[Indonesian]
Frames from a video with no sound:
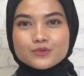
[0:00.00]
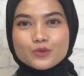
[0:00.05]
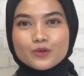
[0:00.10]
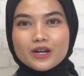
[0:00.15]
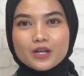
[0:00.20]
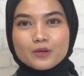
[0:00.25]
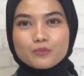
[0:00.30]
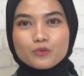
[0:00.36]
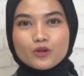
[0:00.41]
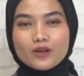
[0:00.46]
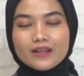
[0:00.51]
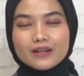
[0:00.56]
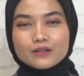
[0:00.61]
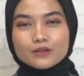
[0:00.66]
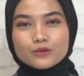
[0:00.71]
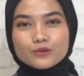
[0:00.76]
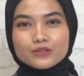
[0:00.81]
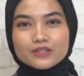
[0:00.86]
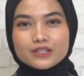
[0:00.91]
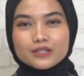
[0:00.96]
Sungai
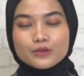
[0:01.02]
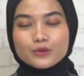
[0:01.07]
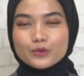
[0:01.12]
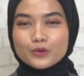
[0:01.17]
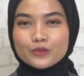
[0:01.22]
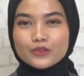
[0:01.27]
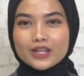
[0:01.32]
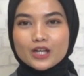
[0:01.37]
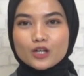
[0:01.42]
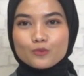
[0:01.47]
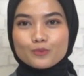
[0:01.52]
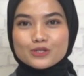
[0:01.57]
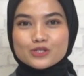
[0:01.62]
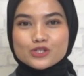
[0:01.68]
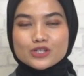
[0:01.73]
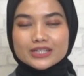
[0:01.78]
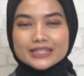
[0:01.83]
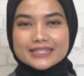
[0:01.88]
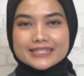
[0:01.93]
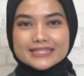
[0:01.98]
Bulango di Gorontalo
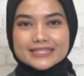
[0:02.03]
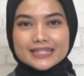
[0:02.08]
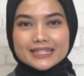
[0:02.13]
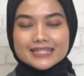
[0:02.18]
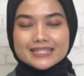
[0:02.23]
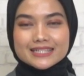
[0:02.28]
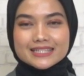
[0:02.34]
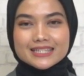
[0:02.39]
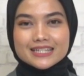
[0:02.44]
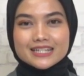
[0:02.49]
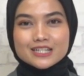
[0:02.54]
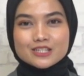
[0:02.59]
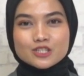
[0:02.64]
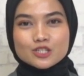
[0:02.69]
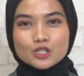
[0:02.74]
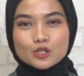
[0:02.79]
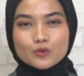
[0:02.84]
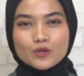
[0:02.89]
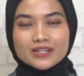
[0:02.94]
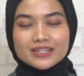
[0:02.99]
menjadi saksi
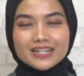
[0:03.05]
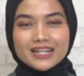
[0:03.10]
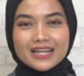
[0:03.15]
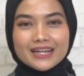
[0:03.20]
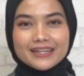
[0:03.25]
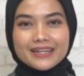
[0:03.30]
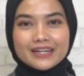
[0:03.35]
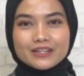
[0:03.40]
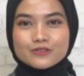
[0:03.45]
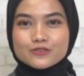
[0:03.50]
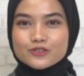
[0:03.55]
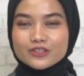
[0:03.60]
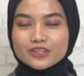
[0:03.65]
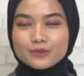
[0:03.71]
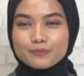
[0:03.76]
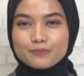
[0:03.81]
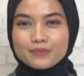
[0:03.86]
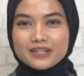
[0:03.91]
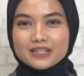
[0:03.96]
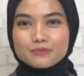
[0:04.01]
keseruan nelayan
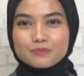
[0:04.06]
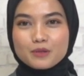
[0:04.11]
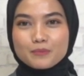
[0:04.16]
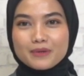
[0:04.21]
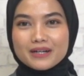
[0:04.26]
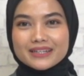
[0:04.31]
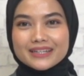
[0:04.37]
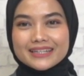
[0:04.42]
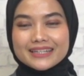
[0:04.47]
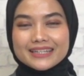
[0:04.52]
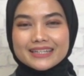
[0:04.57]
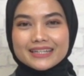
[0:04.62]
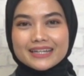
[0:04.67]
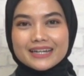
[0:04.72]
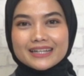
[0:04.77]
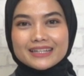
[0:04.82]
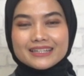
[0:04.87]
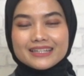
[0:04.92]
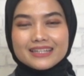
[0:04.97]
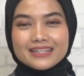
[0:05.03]
setempat memanen
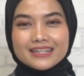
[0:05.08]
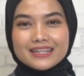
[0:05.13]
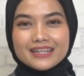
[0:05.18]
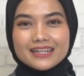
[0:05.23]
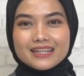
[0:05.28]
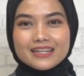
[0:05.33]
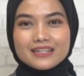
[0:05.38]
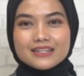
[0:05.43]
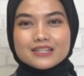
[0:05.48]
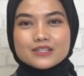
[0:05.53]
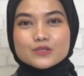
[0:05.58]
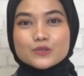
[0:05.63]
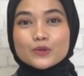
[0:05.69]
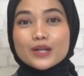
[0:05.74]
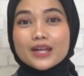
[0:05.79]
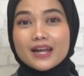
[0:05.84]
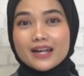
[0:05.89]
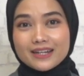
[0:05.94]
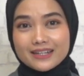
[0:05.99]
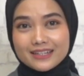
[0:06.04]
ikan dike di sore
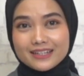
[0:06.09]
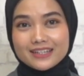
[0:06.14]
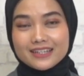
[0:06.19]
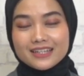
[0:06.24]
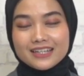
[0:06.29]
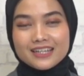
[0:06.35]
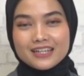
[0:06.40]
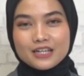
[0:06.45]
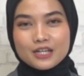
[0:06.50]
hari.